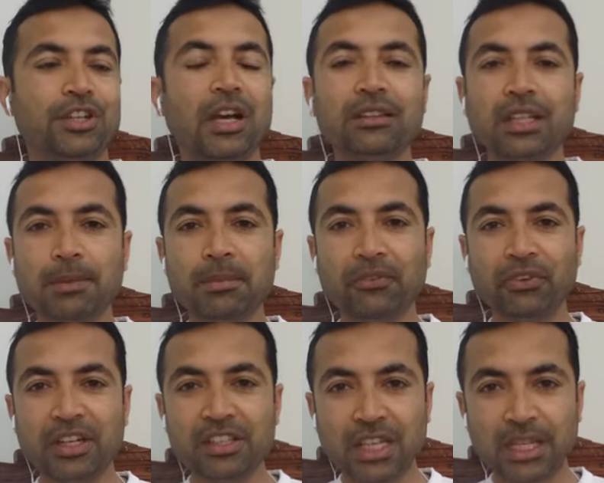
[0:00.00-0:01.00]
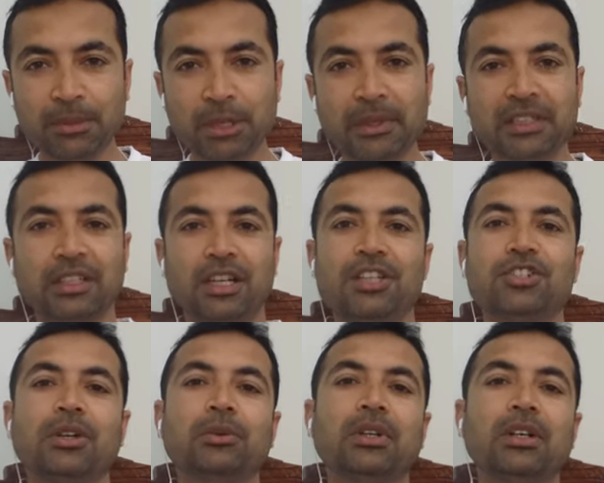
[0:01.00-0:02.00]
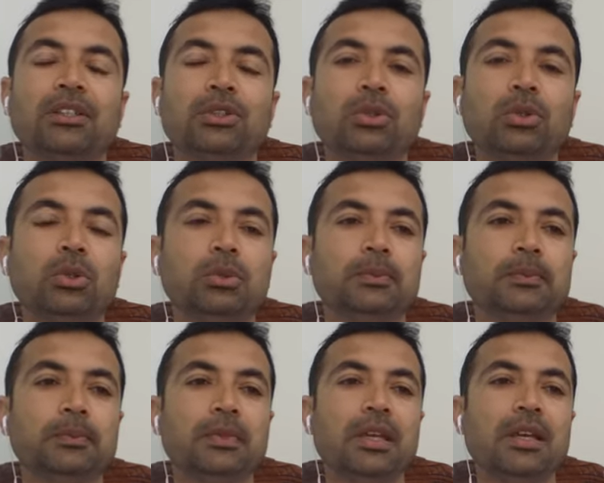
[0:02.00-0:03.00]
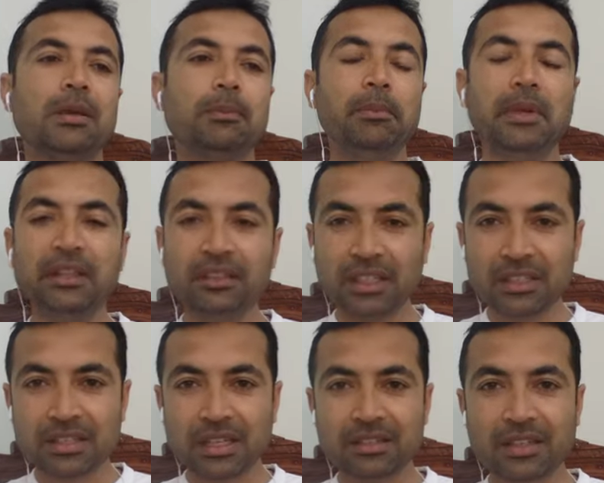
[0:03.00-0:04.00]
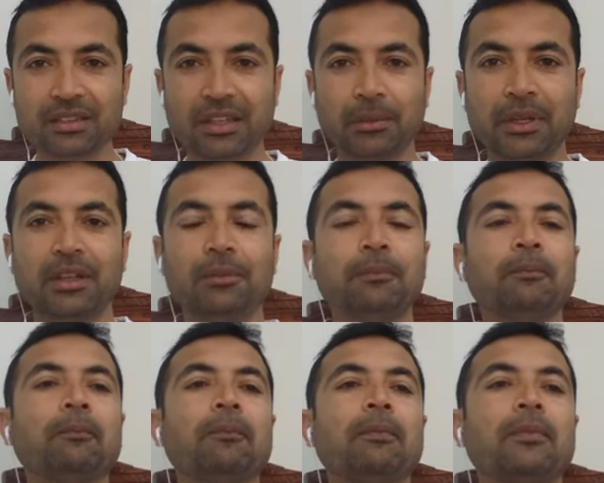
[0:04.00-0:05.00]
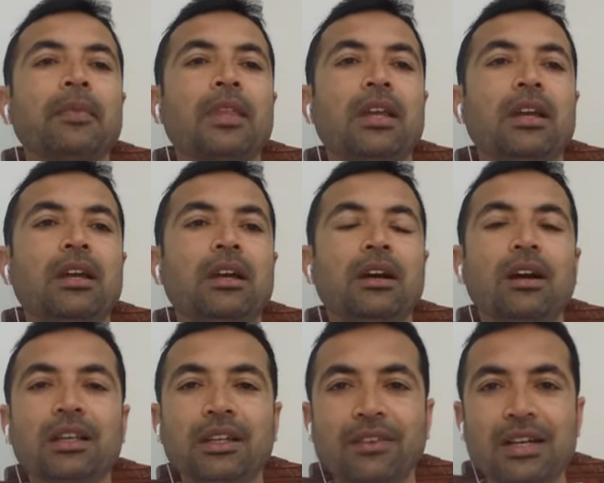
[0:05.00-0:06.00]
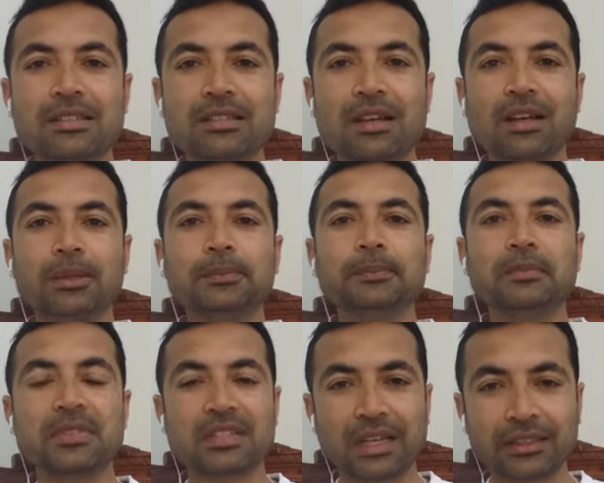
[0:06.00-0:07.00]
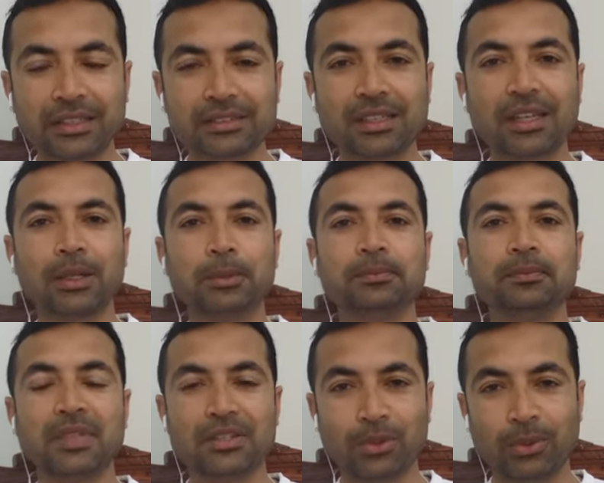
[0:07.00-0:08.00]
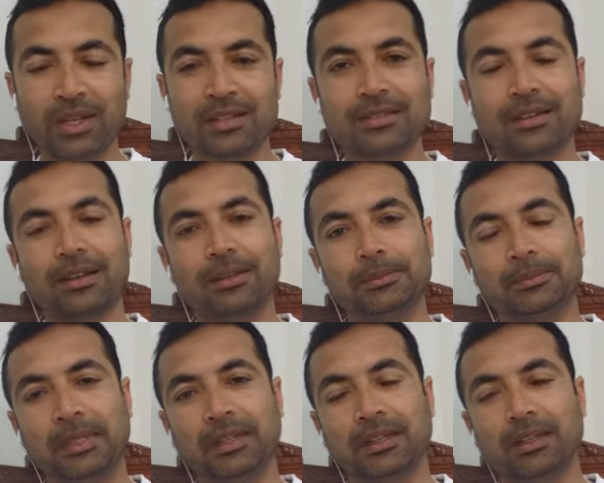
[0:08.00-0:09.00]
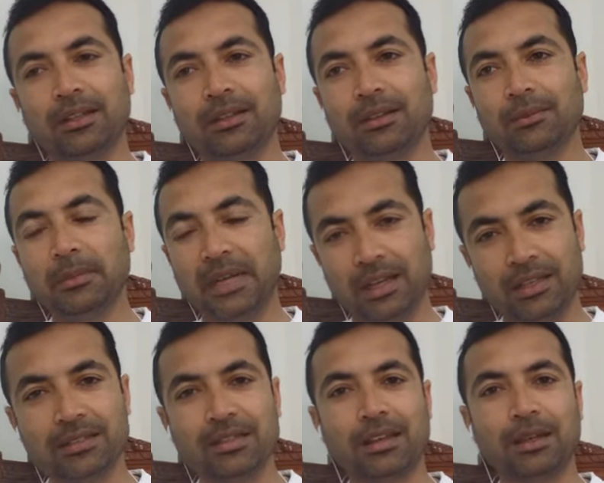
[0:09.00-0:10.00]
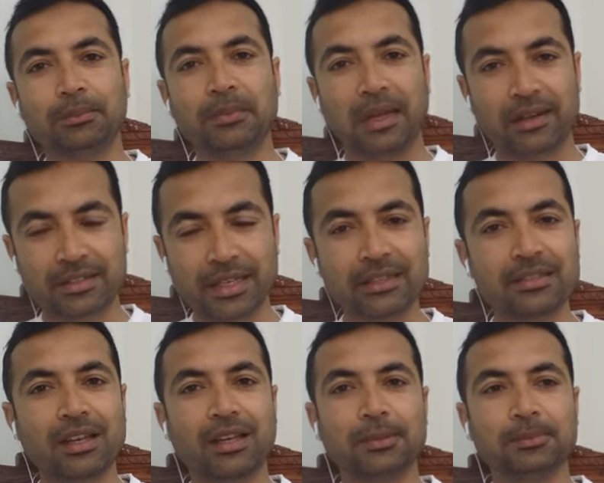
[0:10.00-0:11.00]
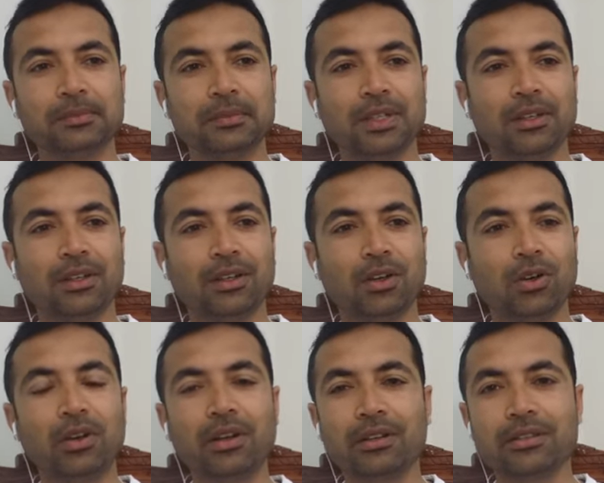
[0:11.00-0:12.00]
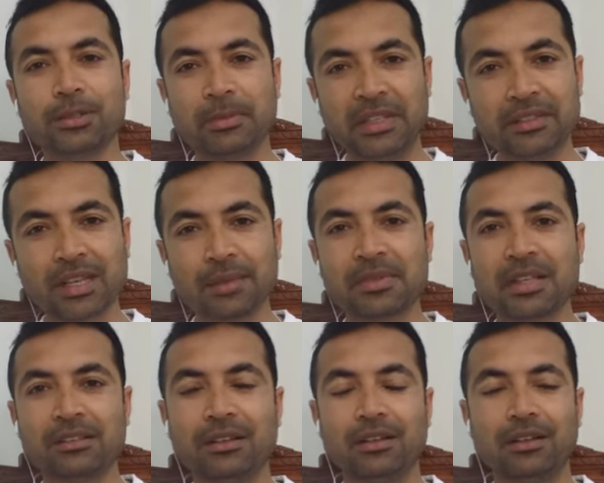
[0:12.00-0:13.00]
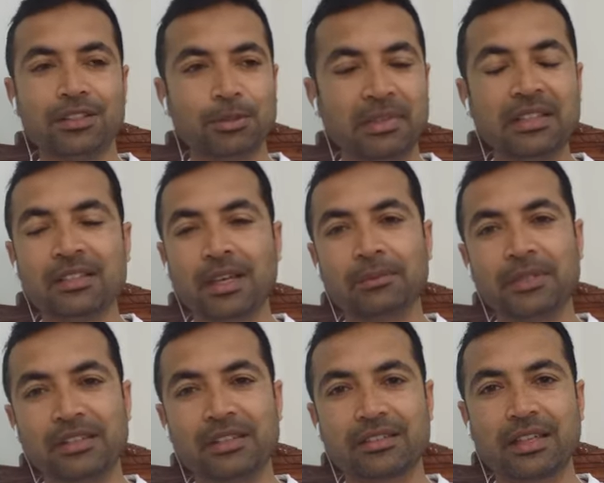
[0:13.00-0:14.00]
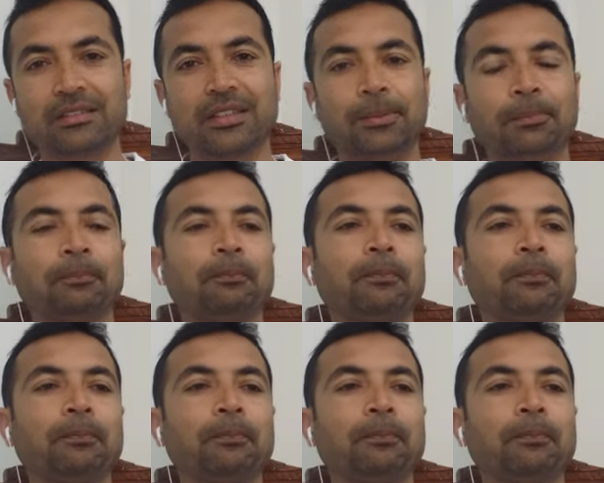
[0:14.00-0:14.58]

जहाँ तक मैं फ़नी तलीम की बात करना चाहूँगा तो मेहनती साथ साथ हैं हमारे हक नवाज़ साहब सादिक साहब नसरुल्ला साहब मनान साहब तारक सई साहब और जमील साहब जमील साहब जैसे इस